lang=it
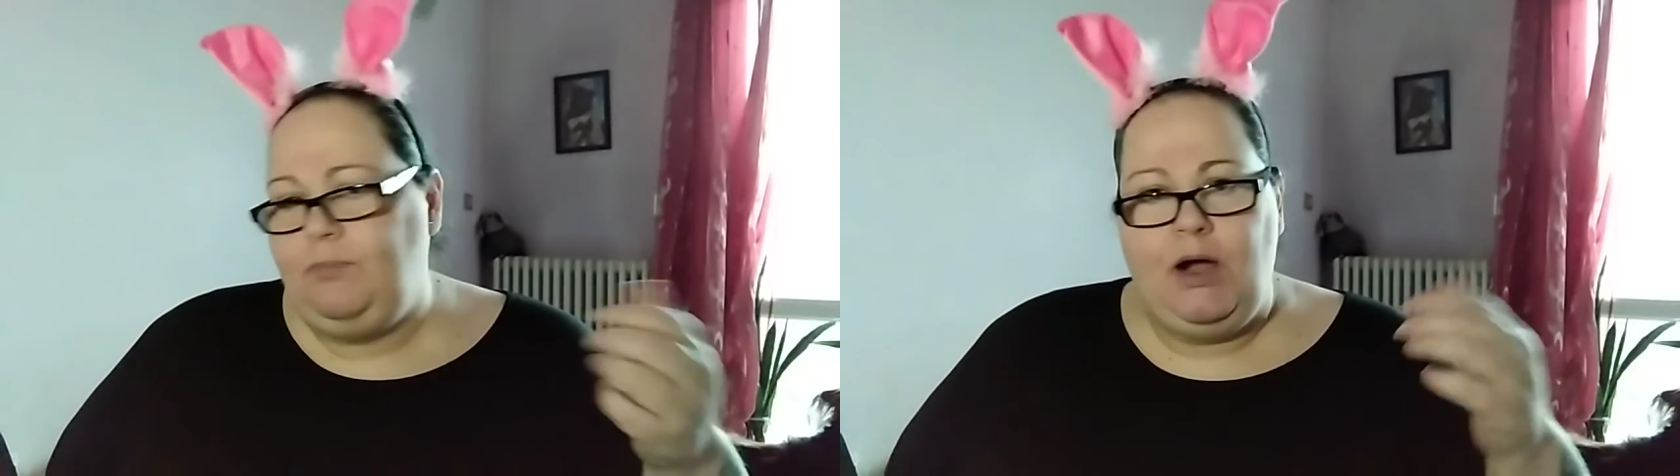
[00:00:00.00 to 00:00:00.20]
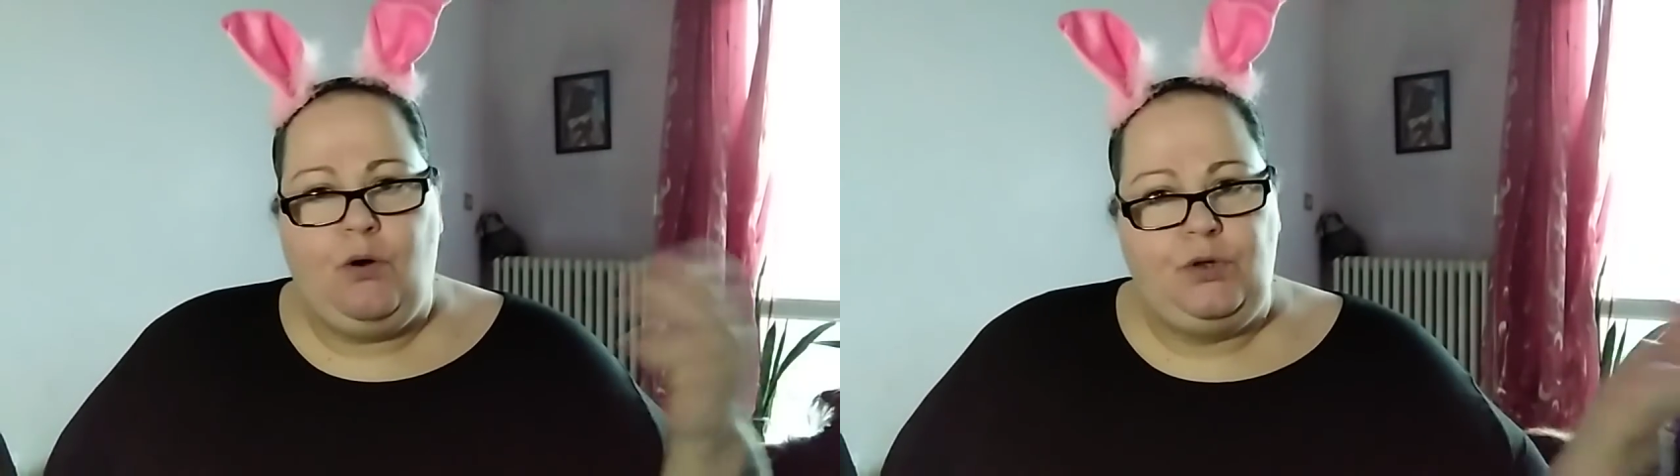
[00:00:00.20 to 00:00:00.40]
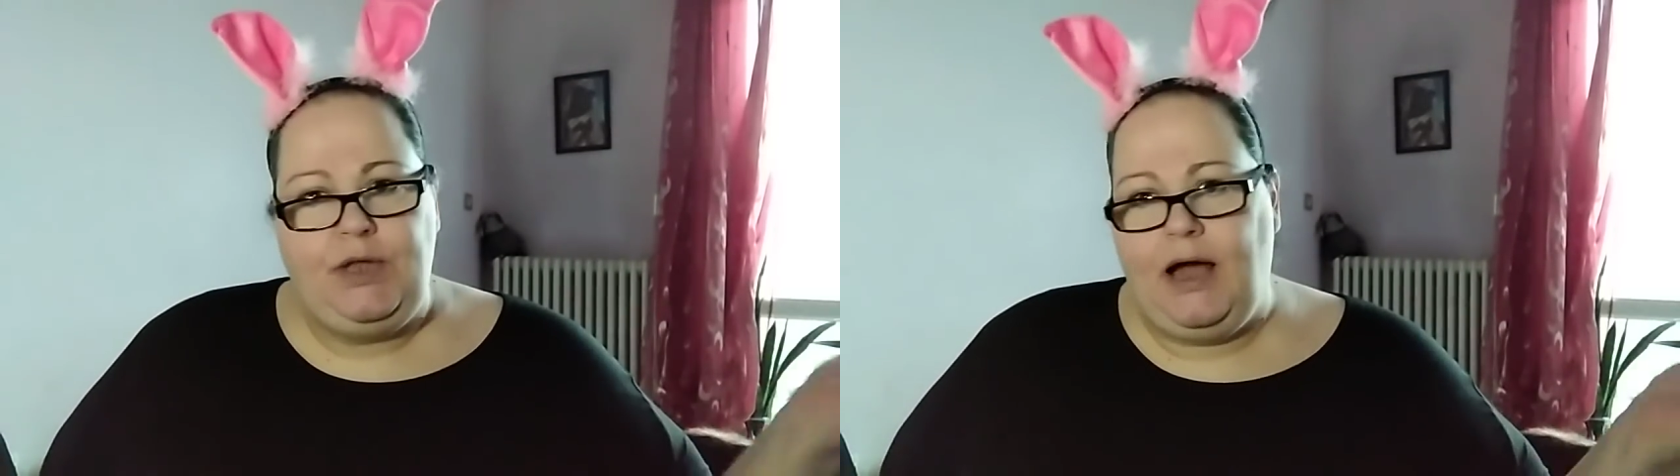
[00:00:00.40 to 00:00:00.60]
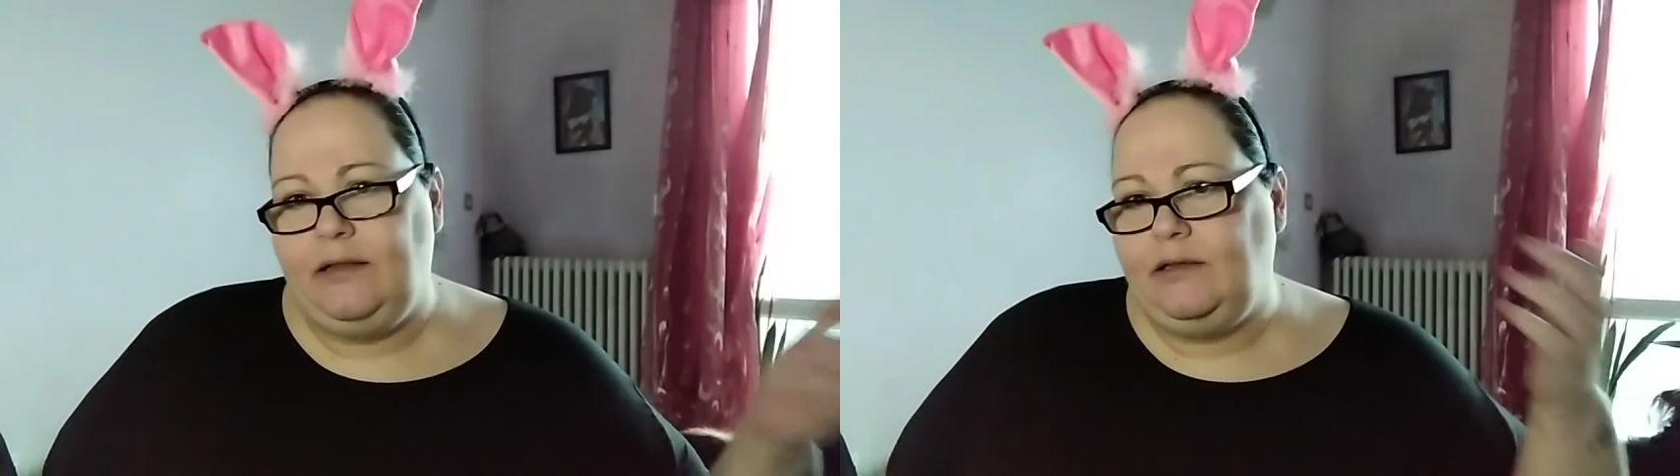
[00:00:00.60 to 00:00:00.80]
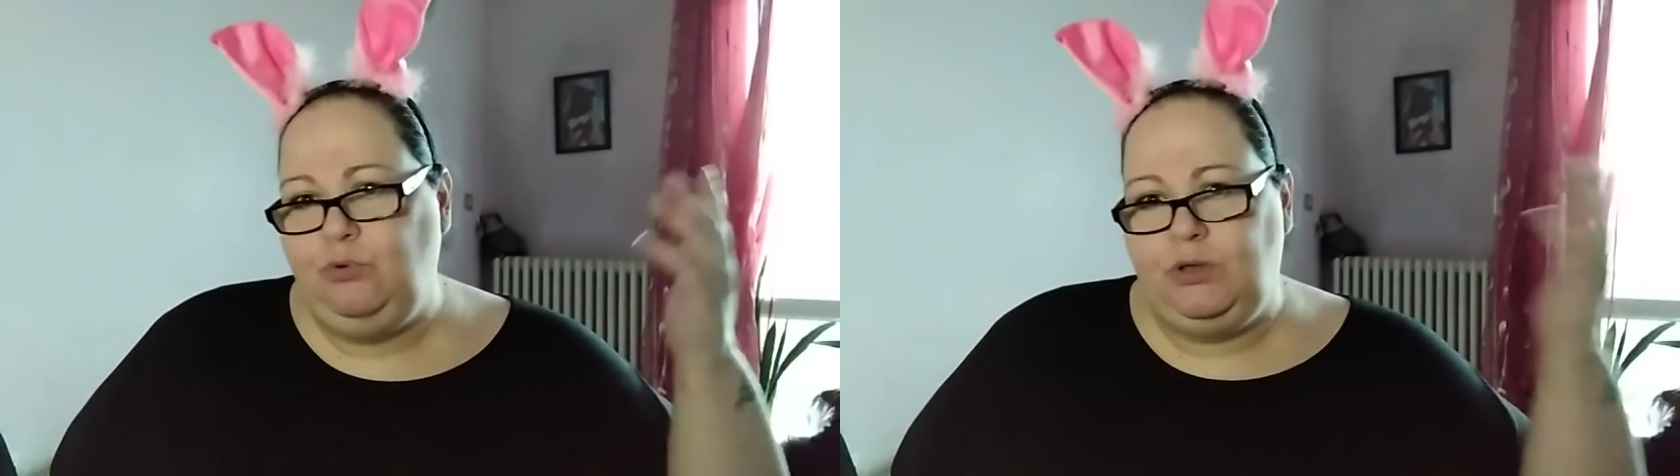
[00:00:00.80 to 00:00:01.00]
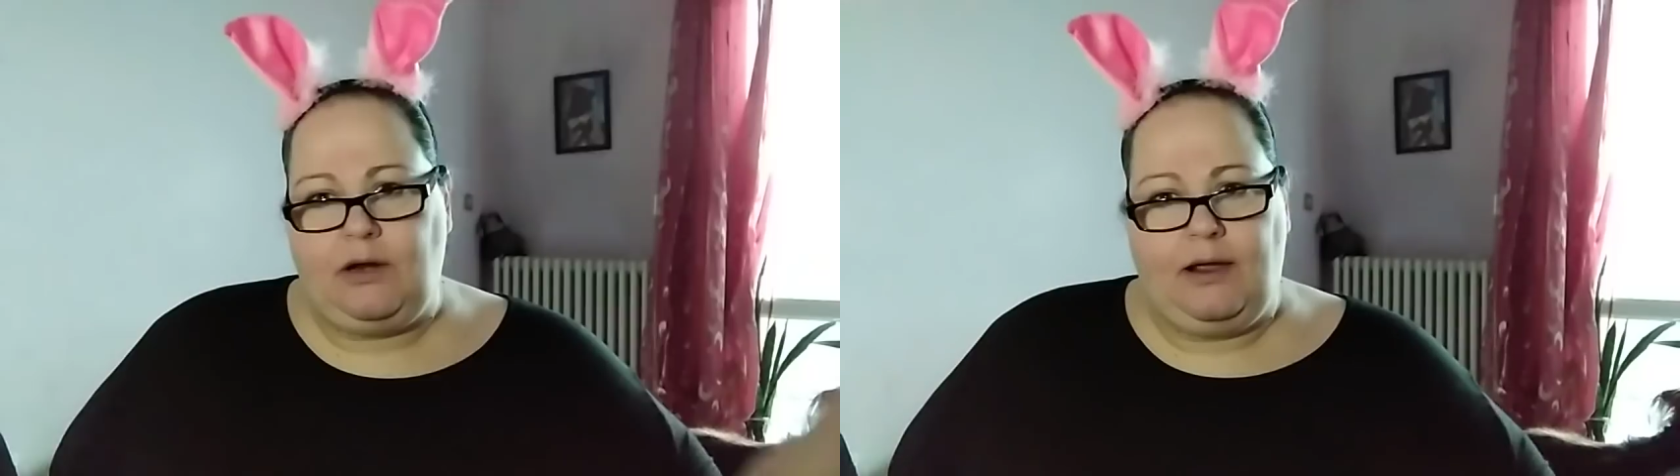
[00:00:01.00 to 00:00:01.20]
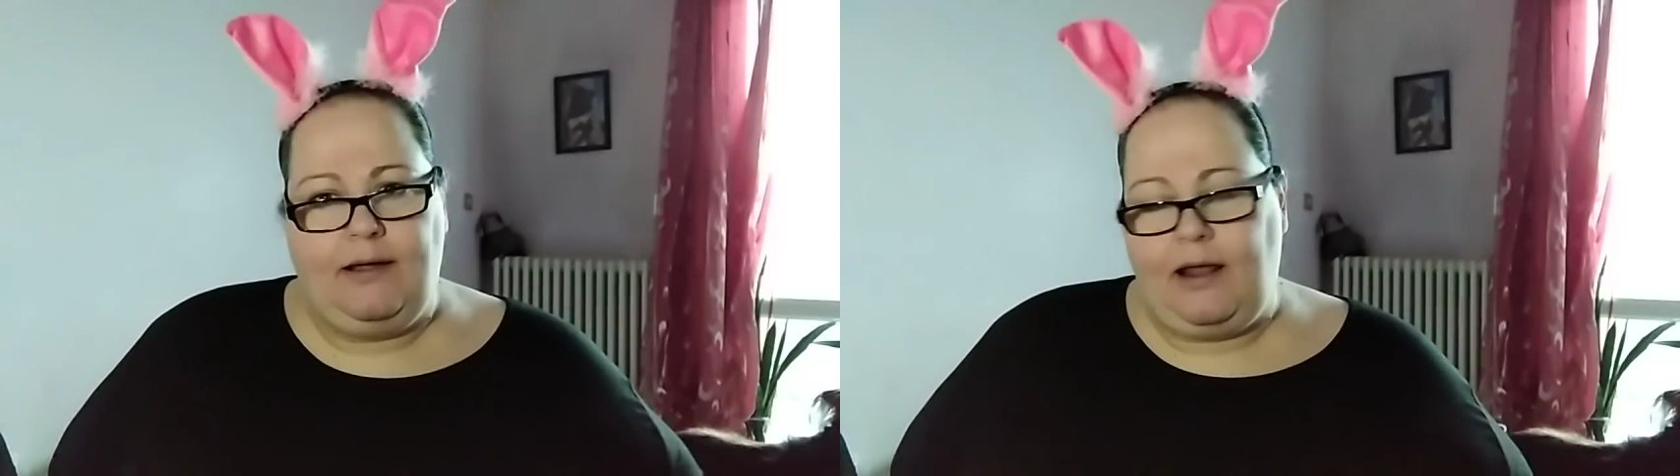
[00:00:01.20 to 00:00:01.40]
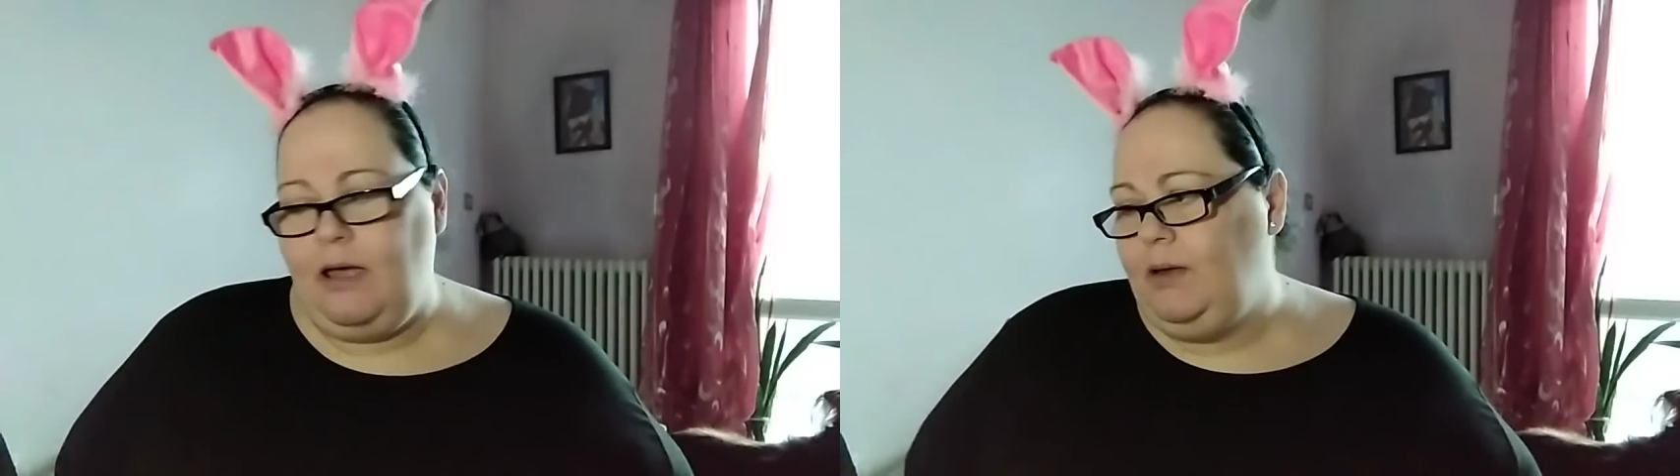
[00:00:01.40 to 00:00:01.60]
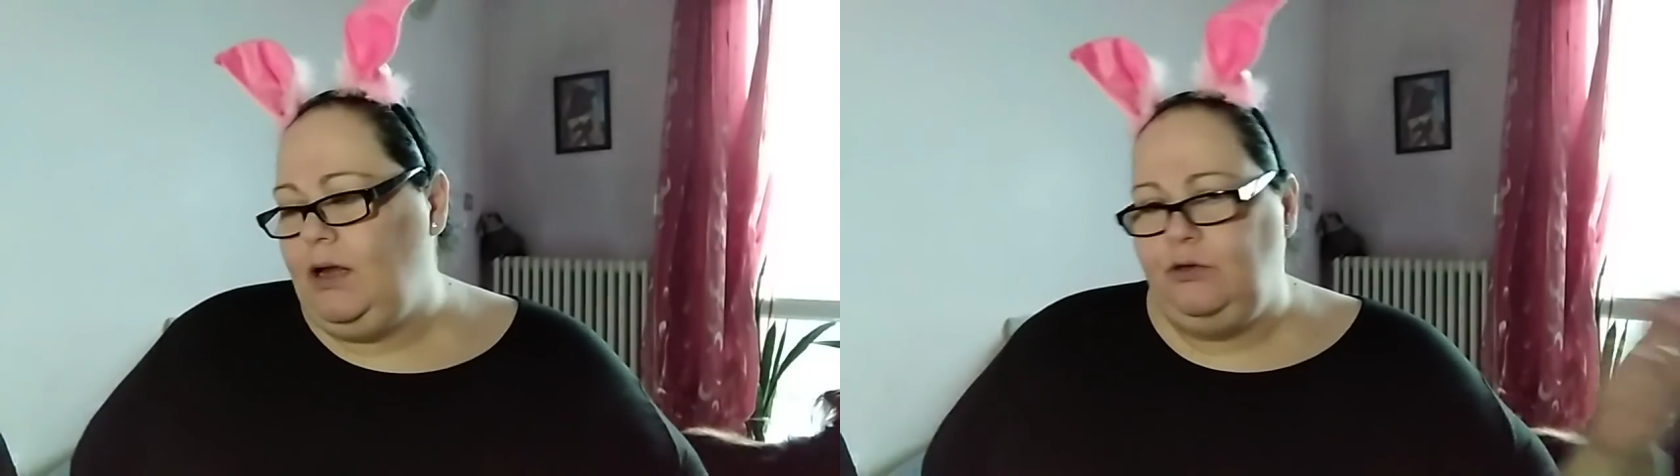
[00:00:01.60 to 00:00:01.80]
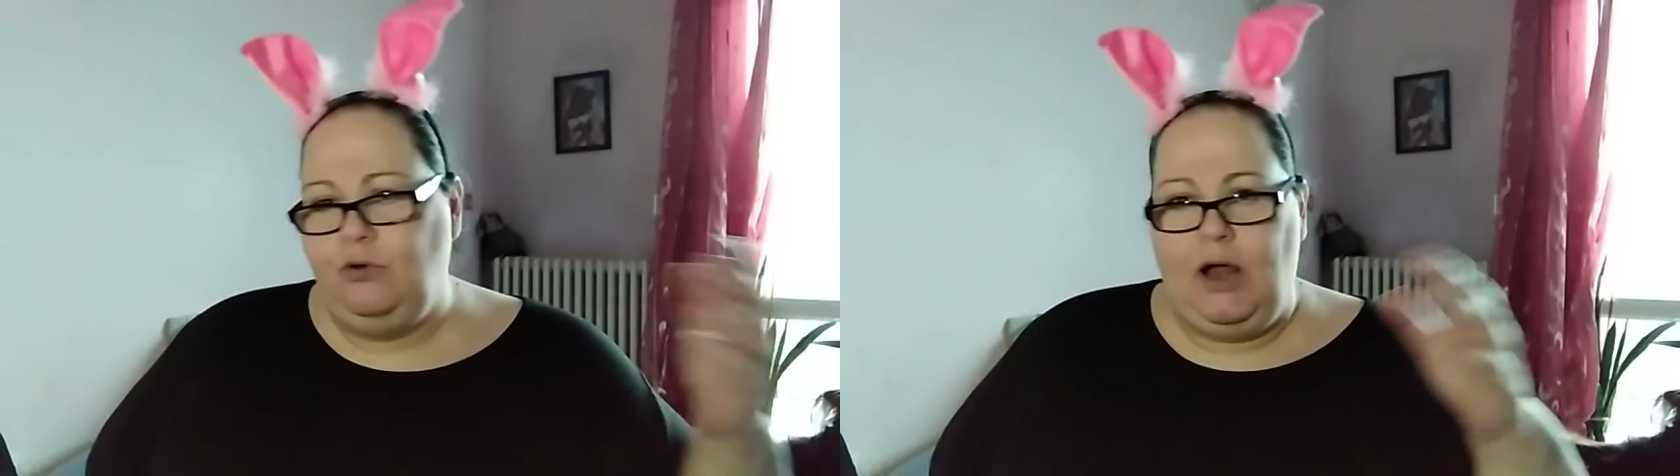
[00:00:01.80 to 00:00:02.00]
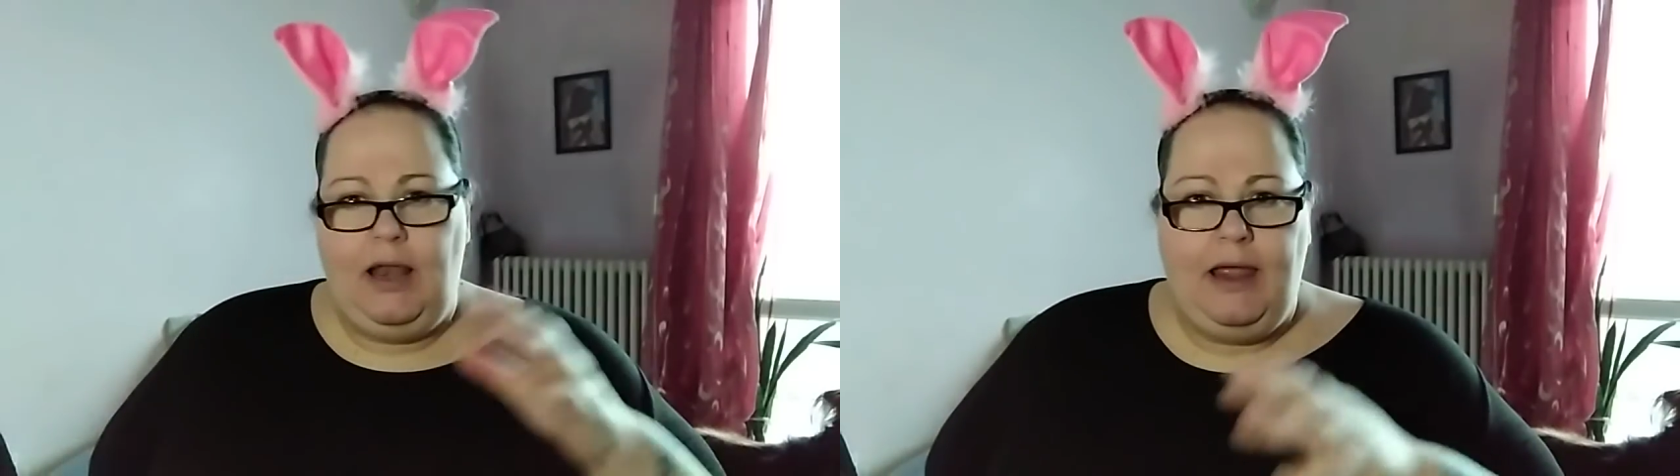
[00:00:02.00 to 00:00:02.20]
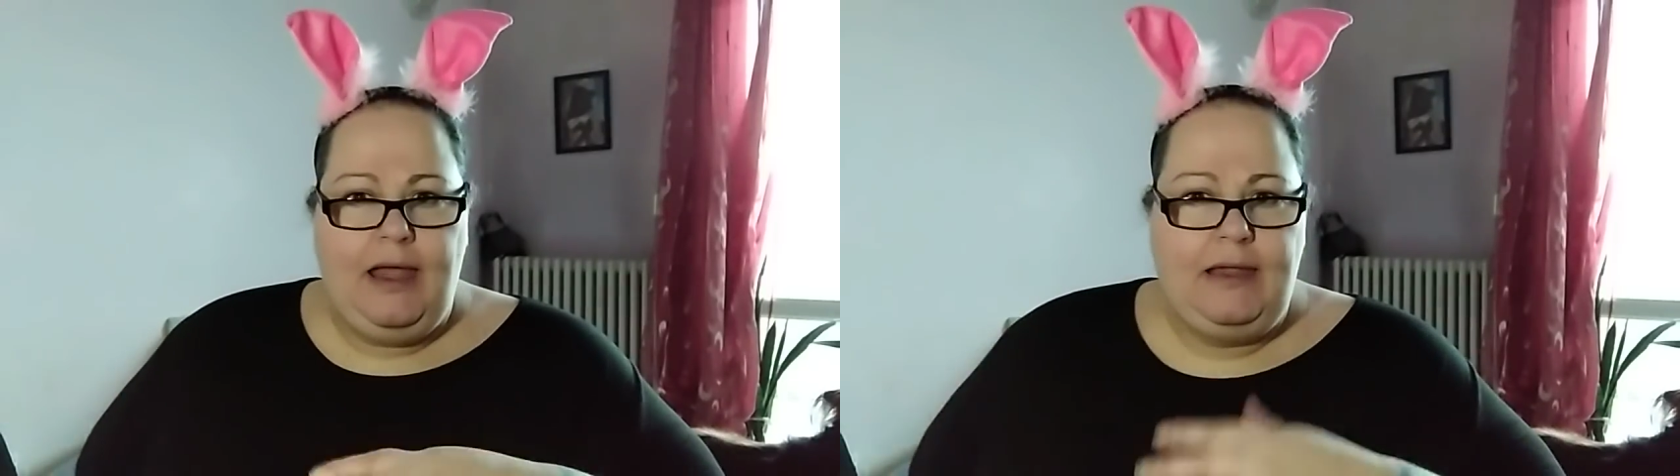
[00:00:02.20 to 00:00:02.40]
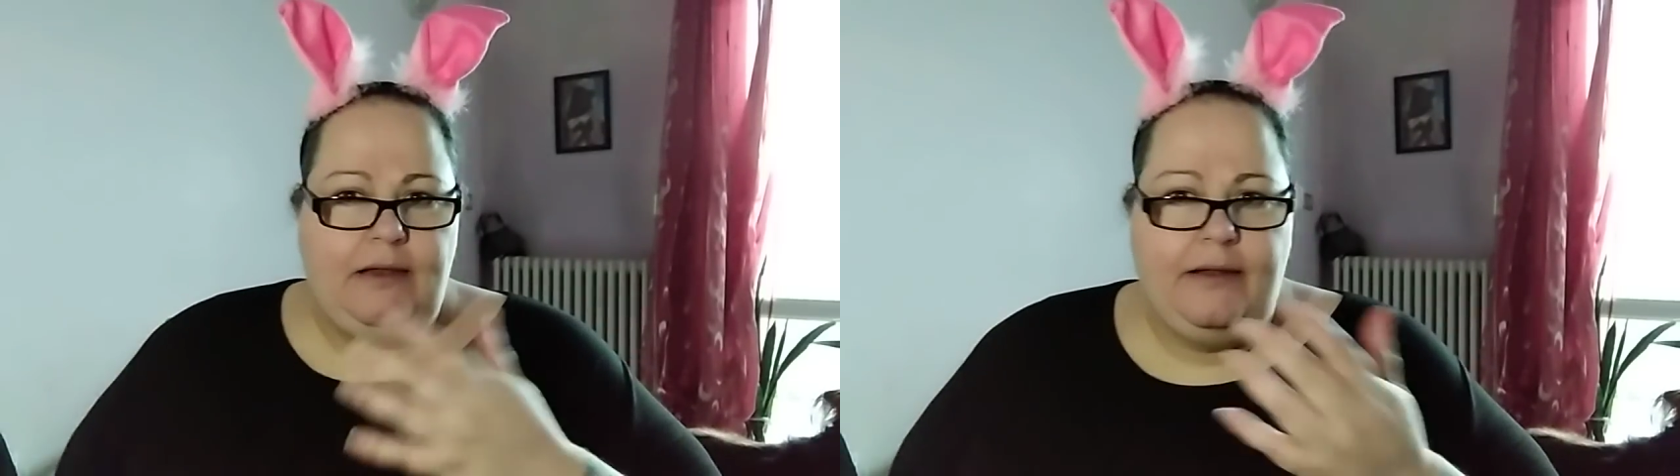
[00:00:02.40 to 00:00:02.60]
mia cognata due o tre creme le do a lei,